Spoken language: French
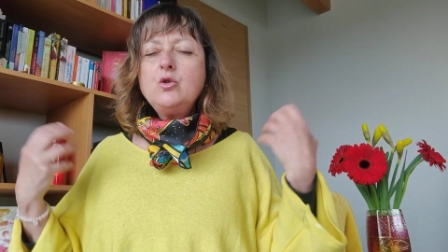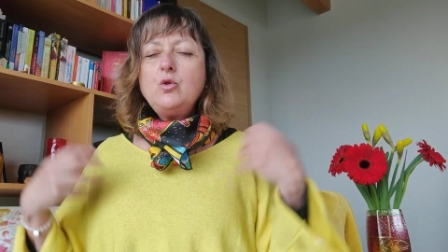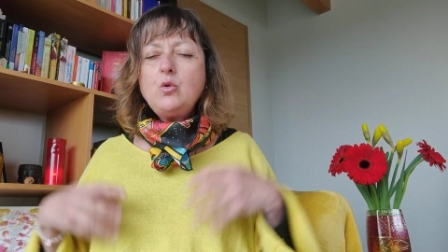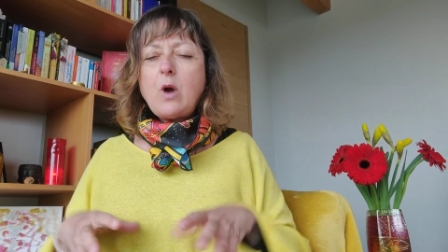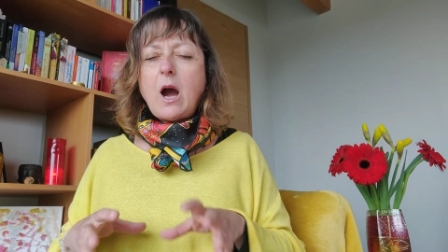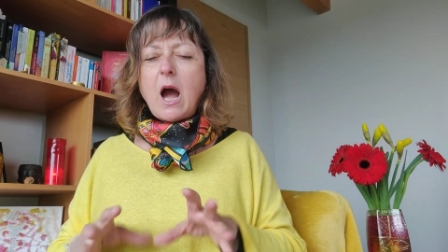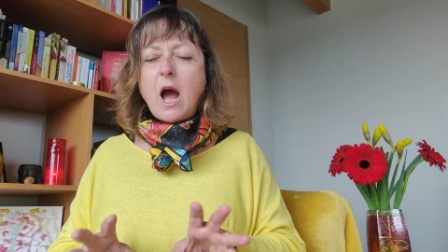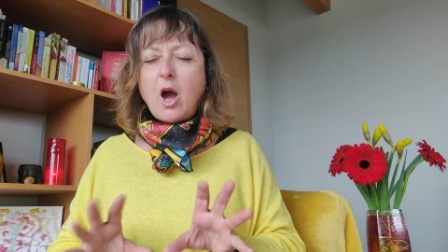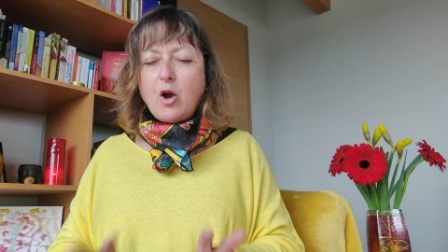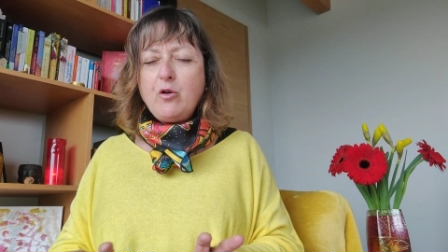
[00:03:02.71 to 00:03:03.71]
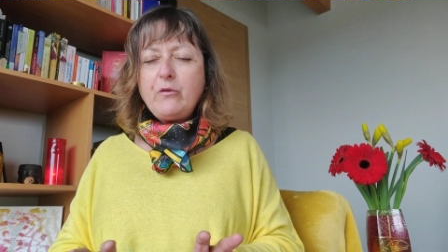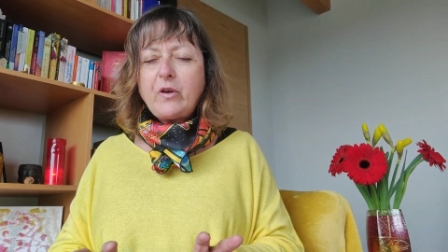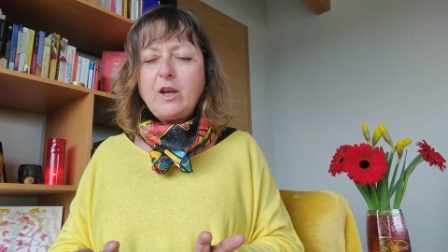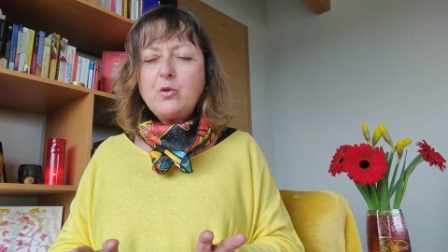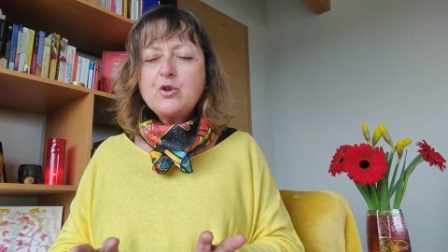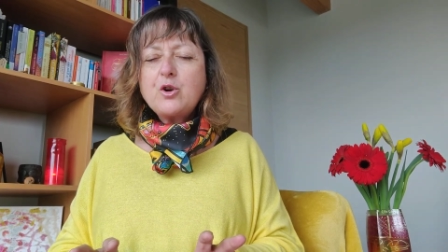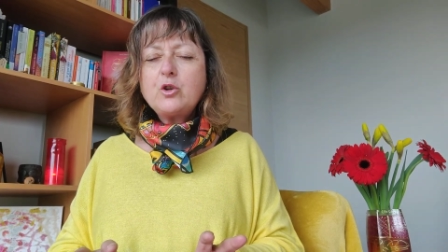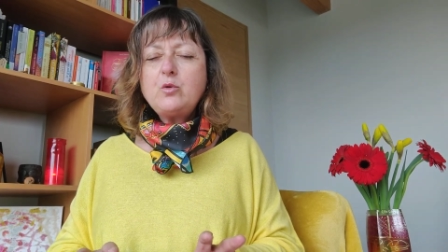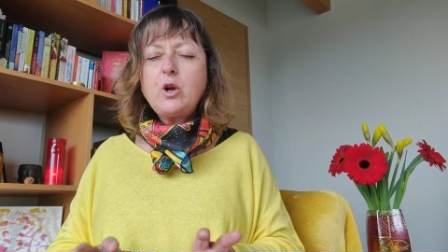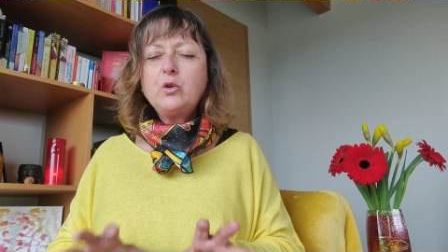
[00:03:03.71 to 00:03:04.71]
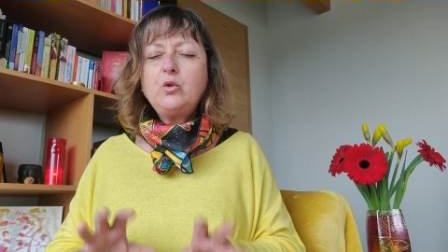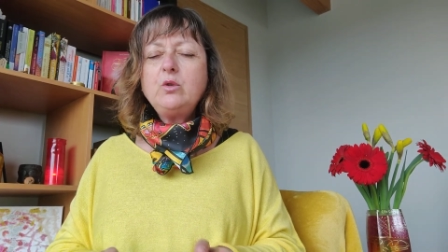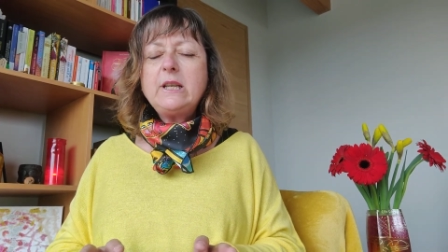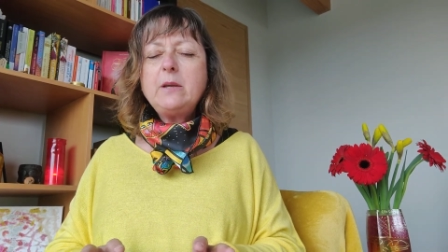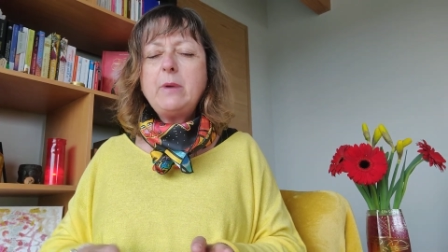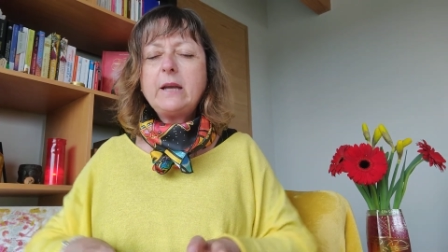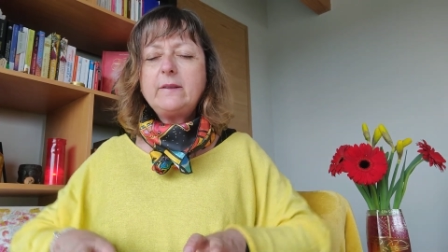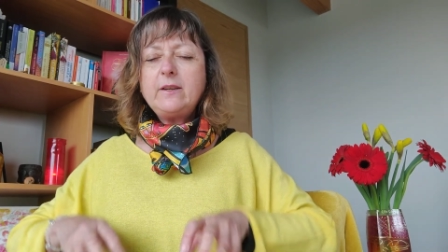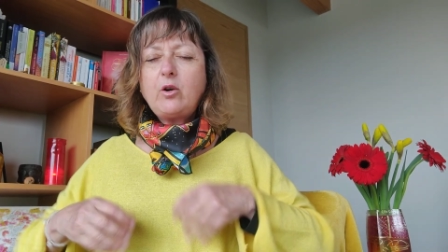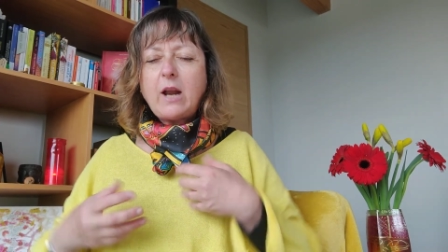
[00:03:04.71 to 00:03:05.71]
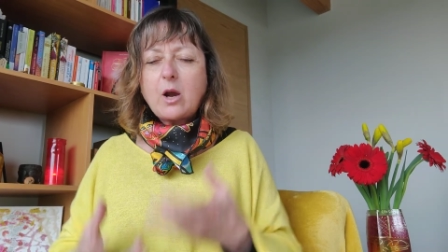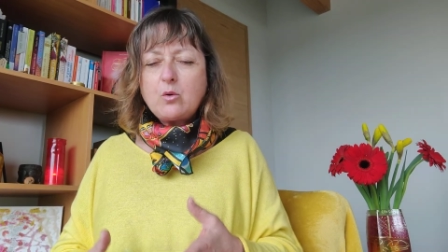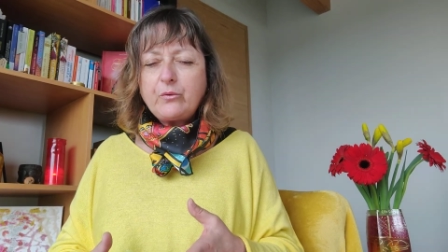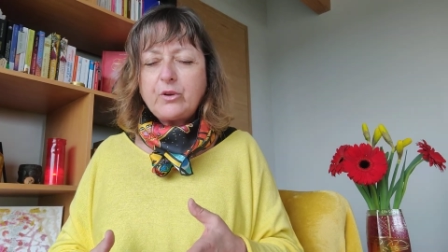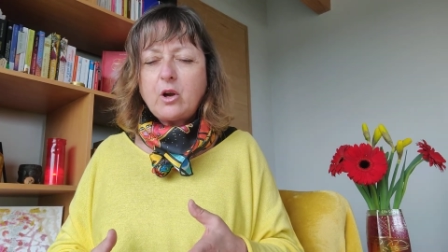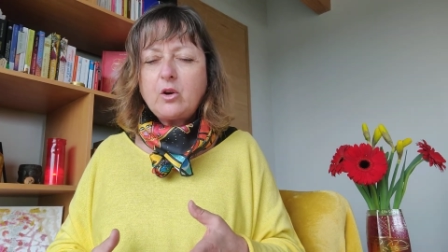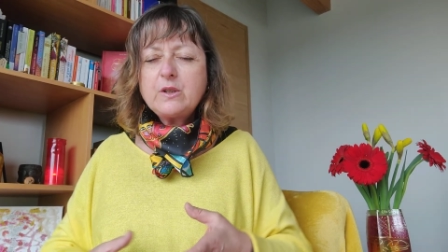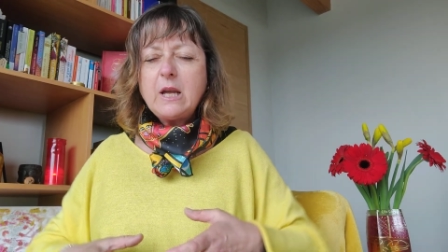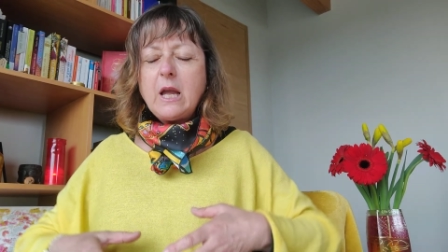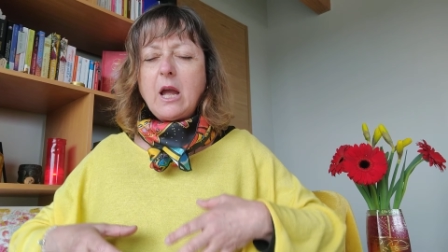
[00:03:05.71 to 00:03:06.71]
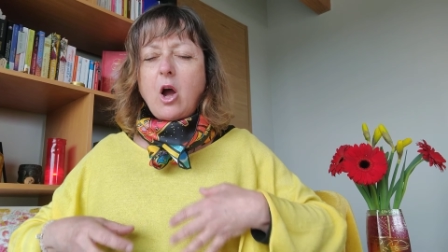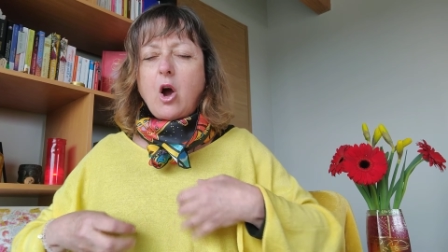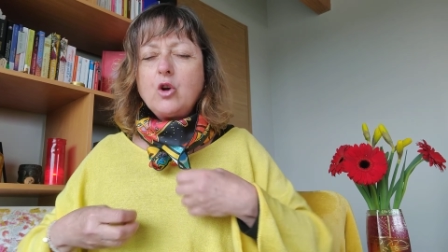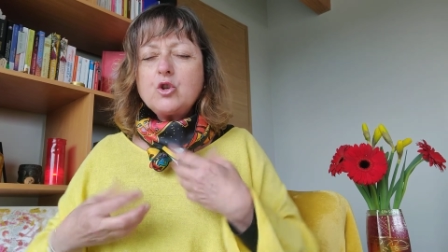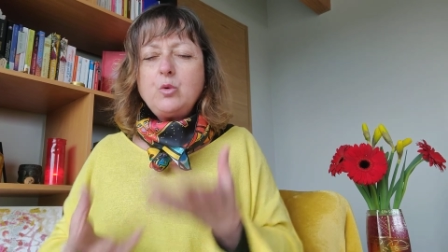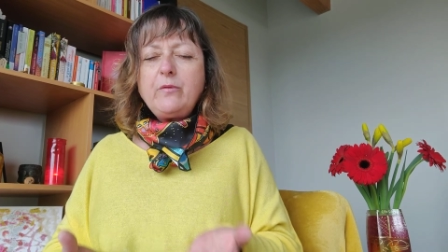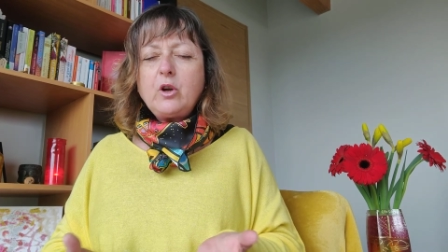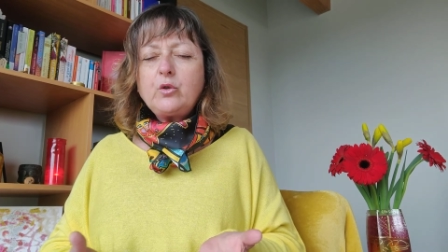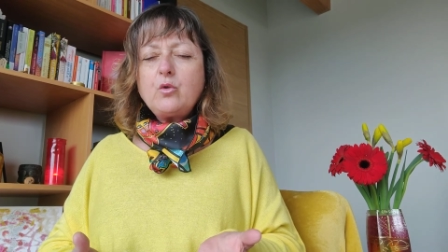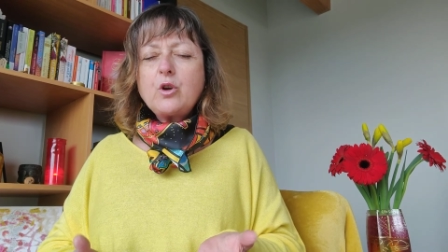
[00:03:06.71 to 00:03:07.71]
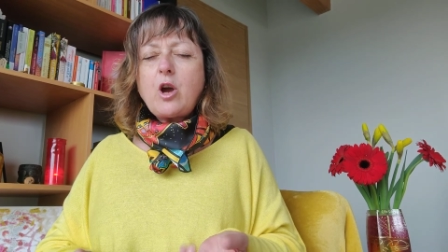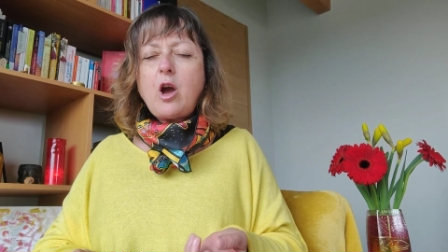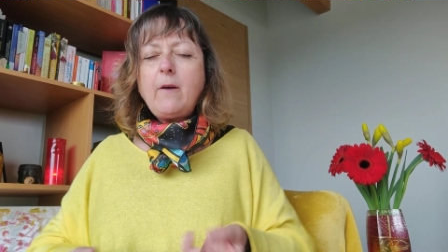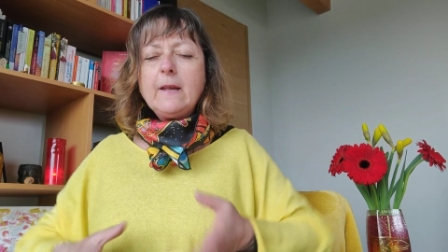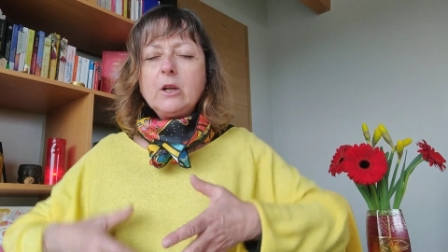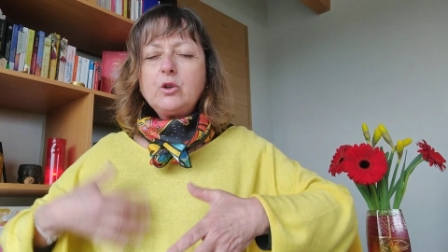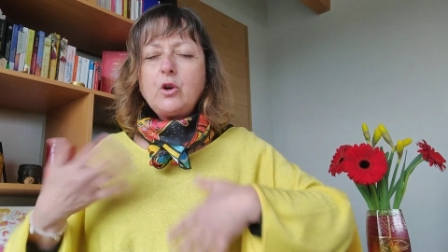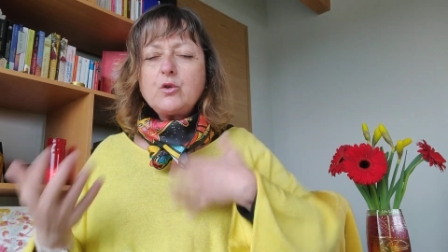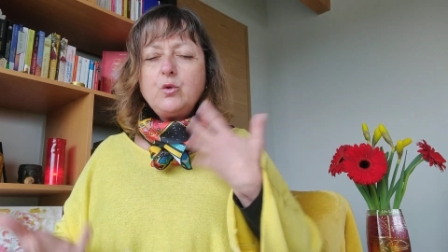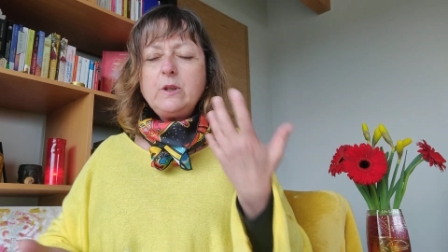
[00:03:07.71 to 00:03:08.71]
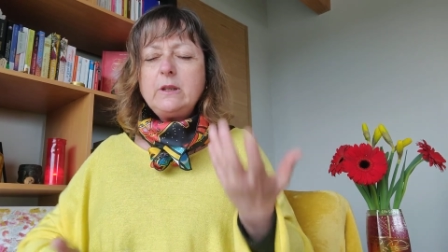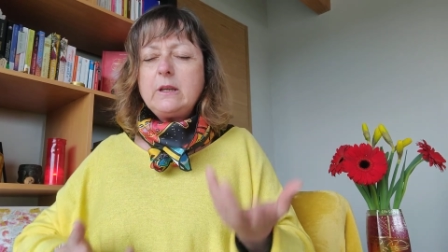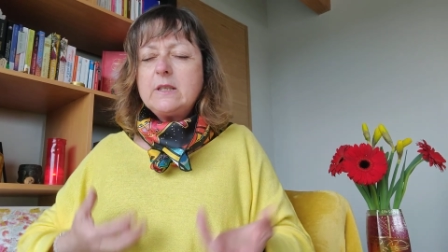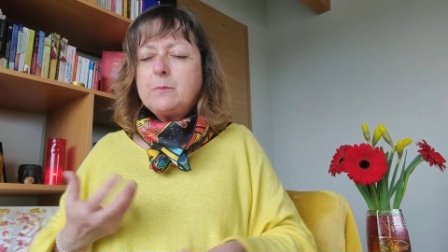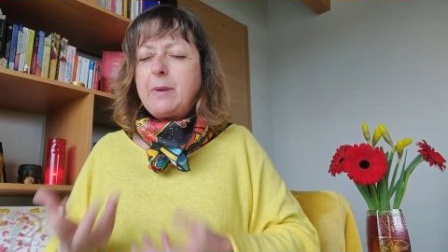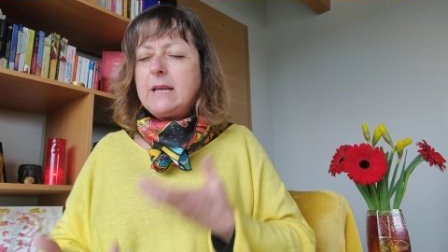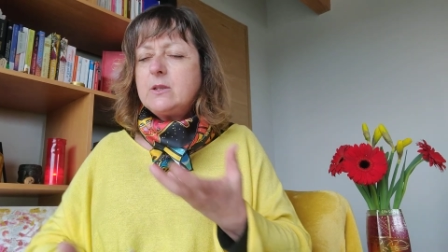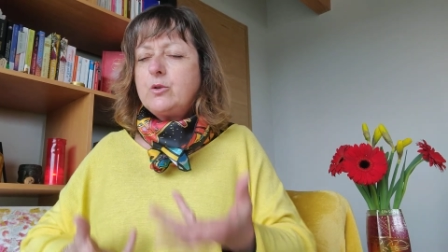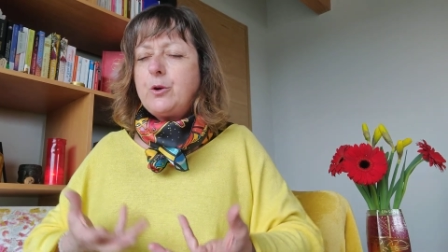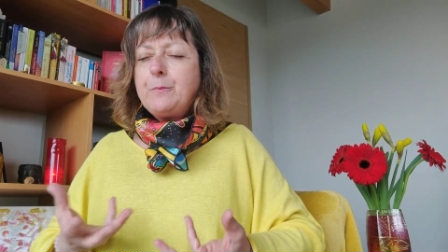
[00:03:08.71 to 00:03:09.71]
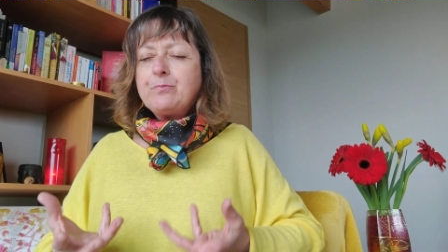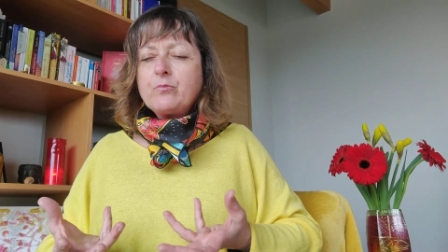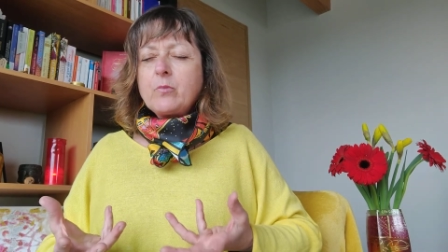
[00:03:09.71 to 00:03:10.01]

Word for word: Tu as à œuvrer aujourd'hui en toute liberté dans la confiance, en suivant ton cœur, dans une espèce de